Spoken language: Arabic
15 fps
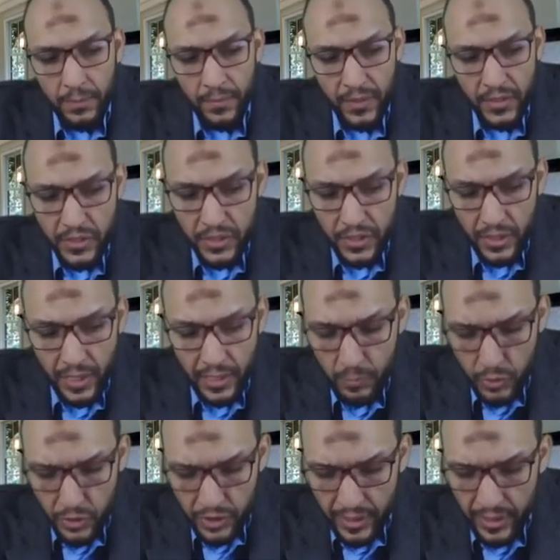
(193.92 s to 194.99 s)
ما فيهاش اي
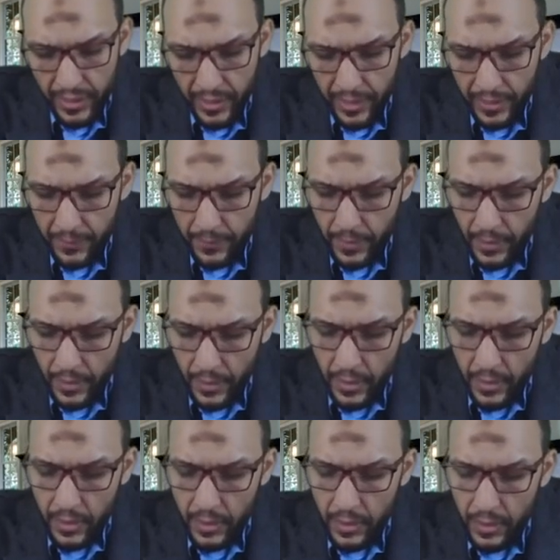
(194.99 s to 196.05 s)
مشكله يعني
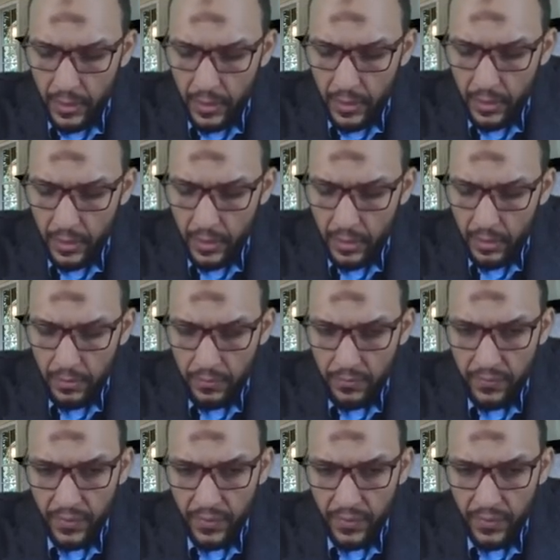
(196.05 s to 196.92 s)
آه،